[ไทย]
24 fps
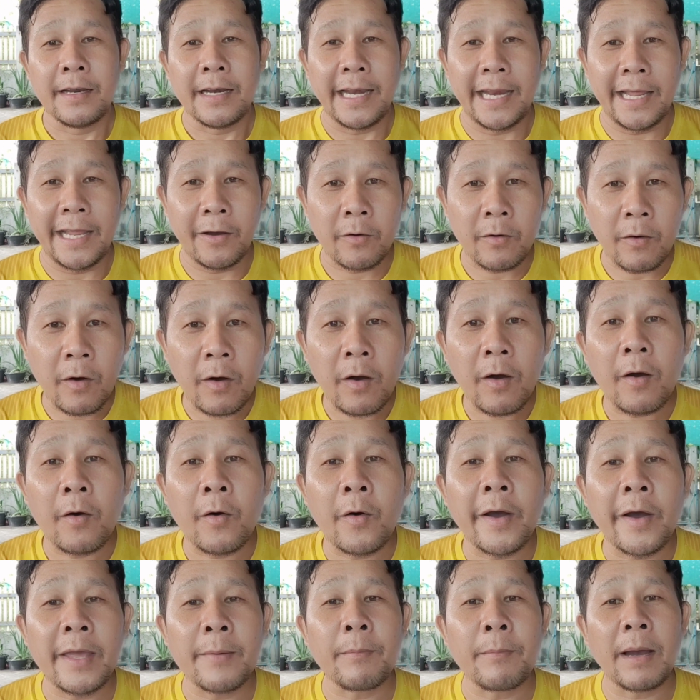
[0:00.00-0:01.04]
แล้วก็
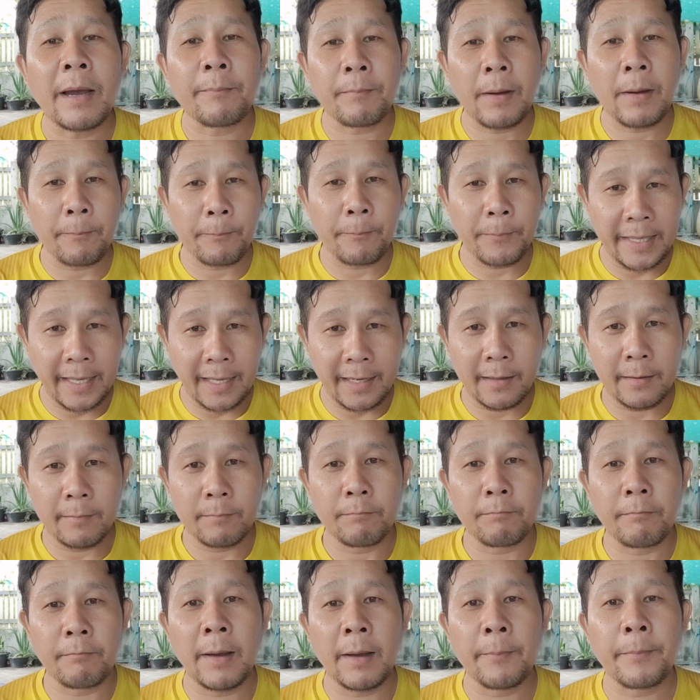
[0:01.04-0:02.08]
ค่อยมาปรับเปลี่ยน
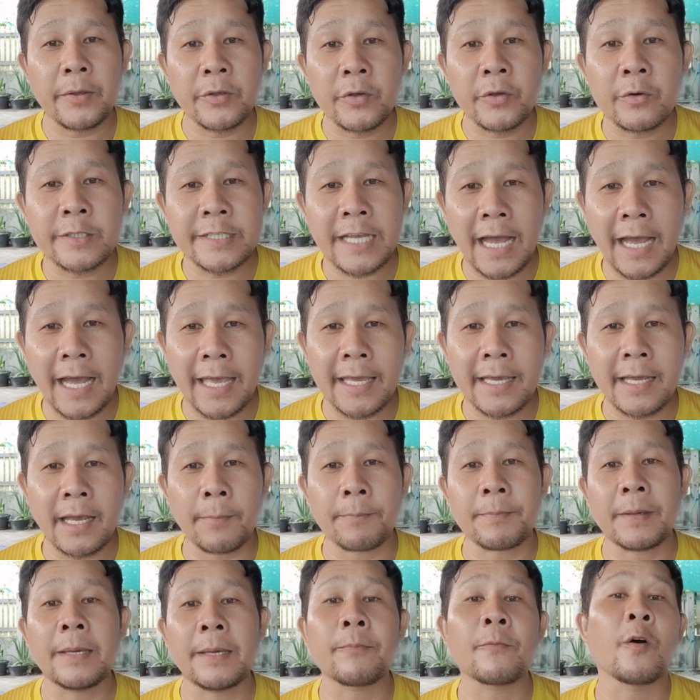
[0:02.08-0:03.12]
มาประยุกต์ใช้กั
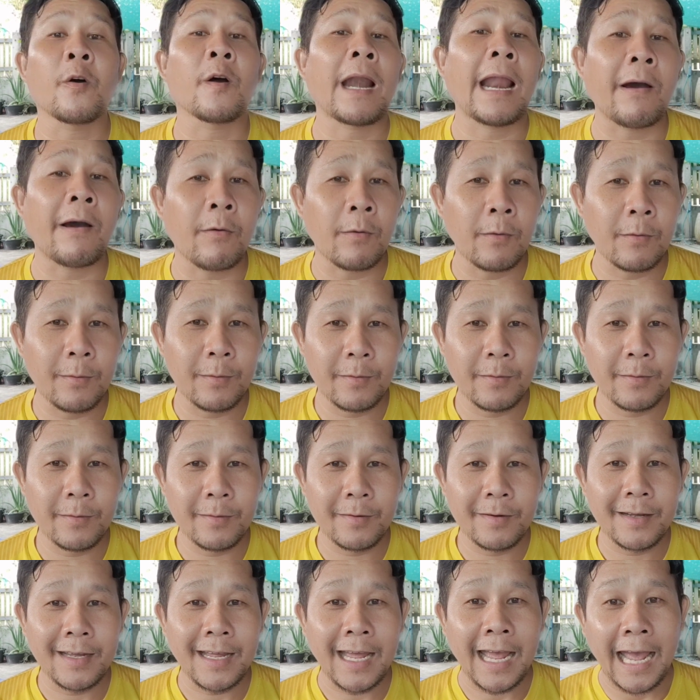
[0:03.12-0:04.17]
บคลิปของเรา
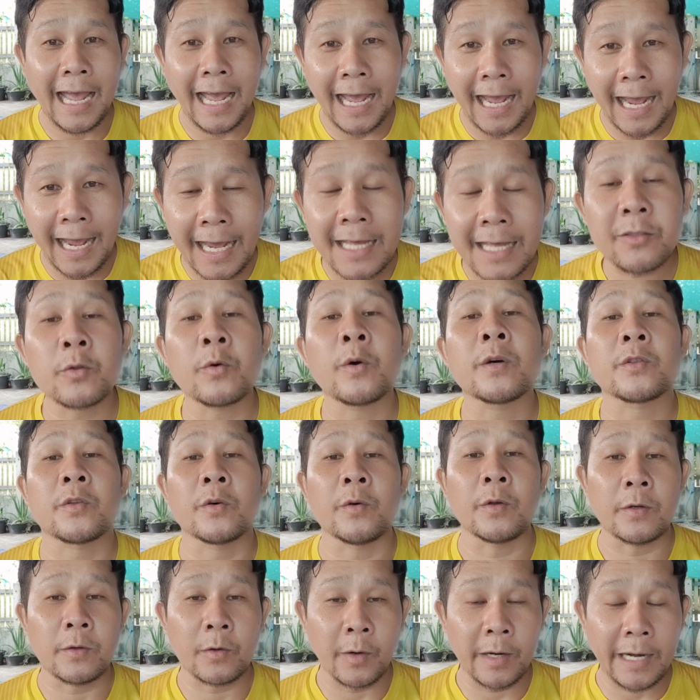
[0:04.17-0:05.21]
หาตัวต
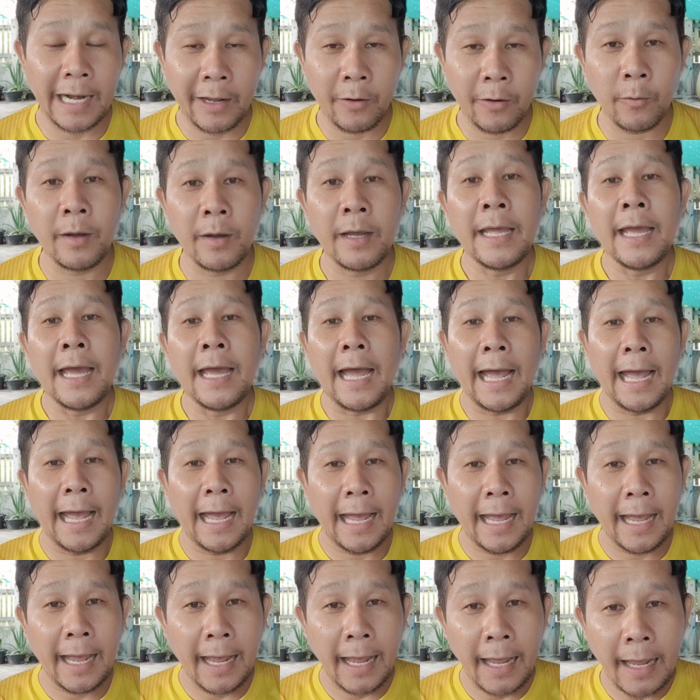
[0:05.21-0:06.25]
นของเรา
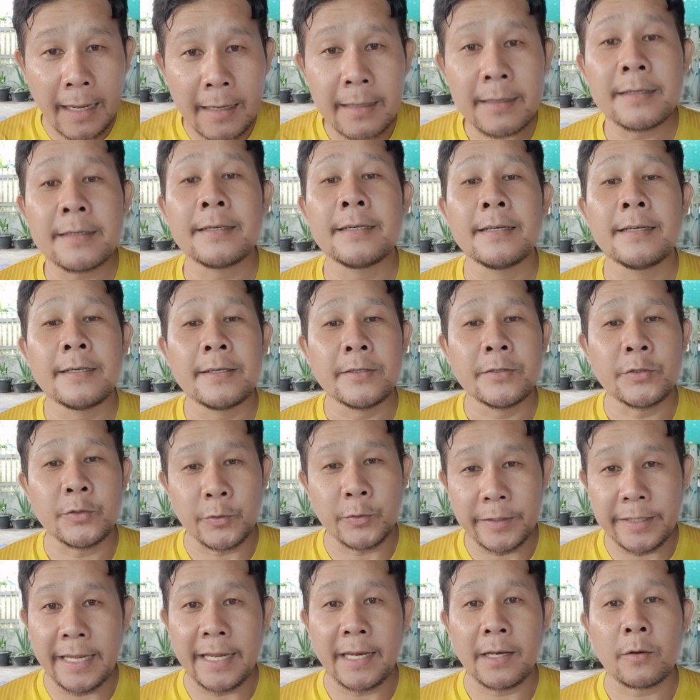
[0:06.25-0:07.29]
หาจุด
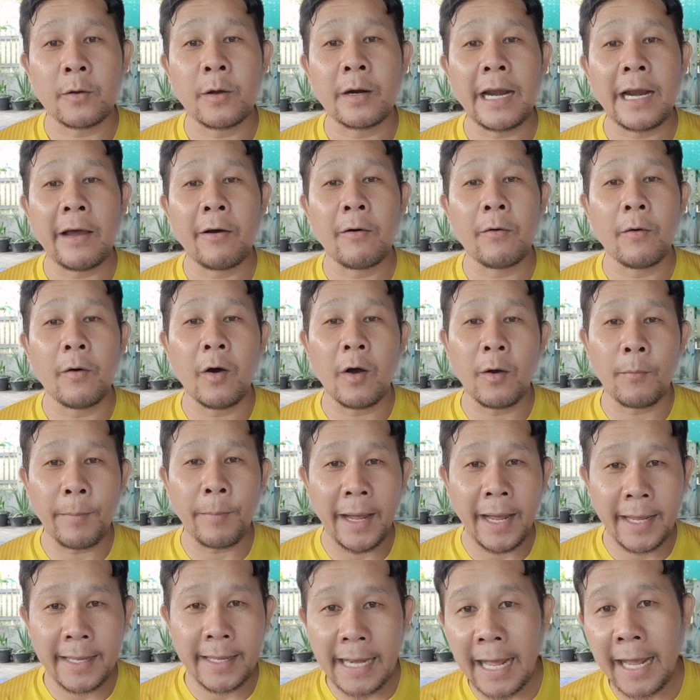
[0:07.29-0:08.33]
เด่นของเราออกมา
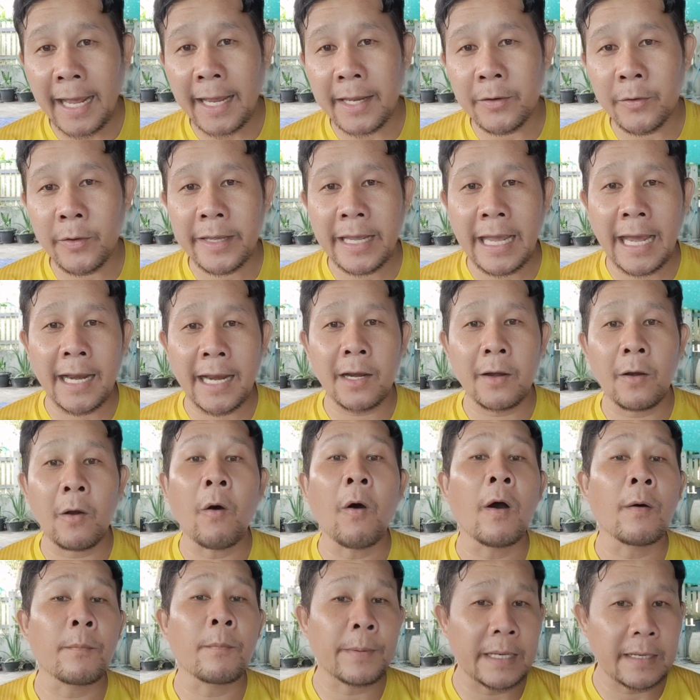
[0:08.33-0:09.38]
ให้ได้ ด้วยการล
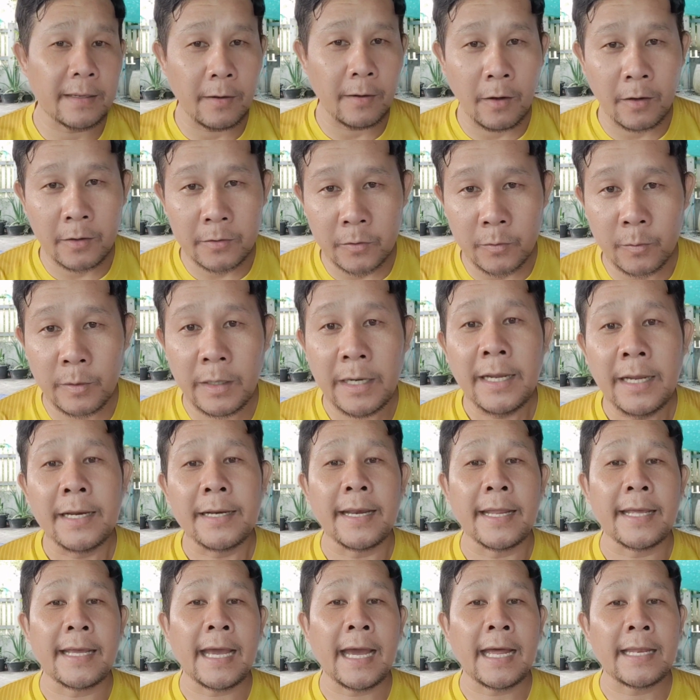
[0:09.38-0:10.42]
องผิดลองถูก
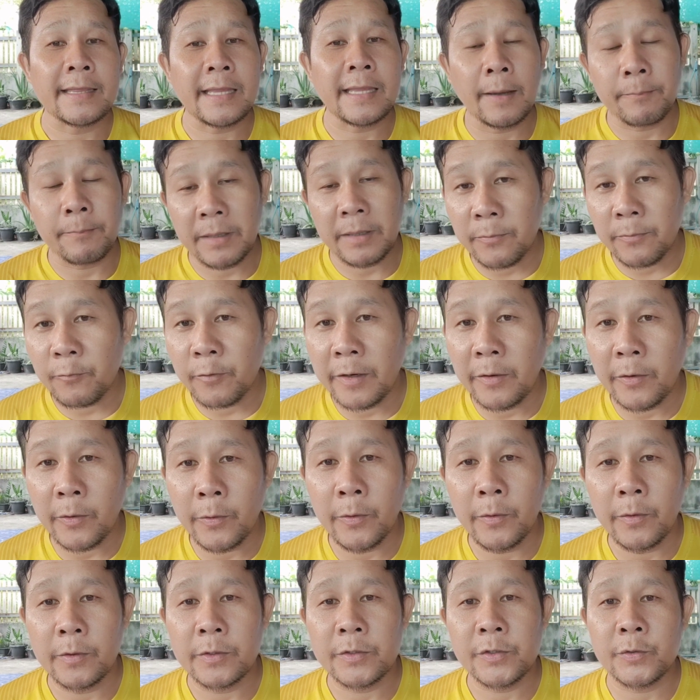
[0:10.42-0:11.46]
ในการทำคลิปวิดีโอ
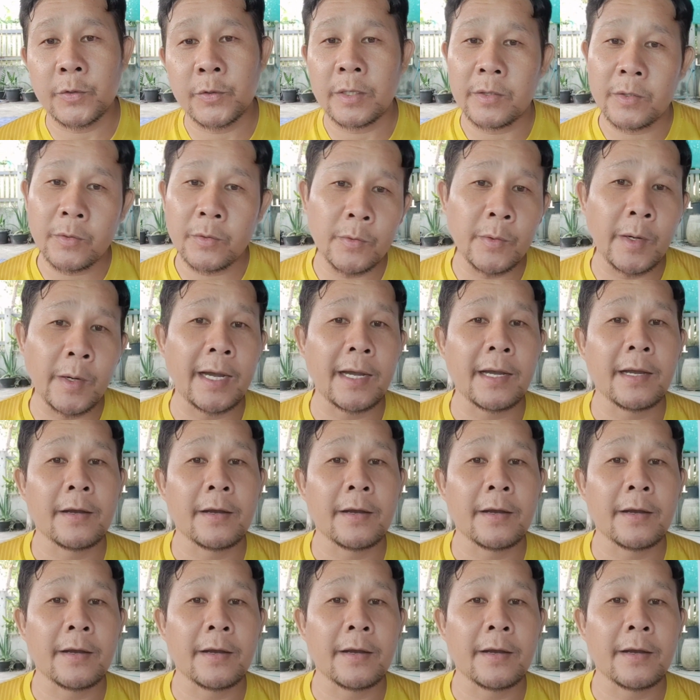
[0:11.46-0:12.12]
ส่วนตัว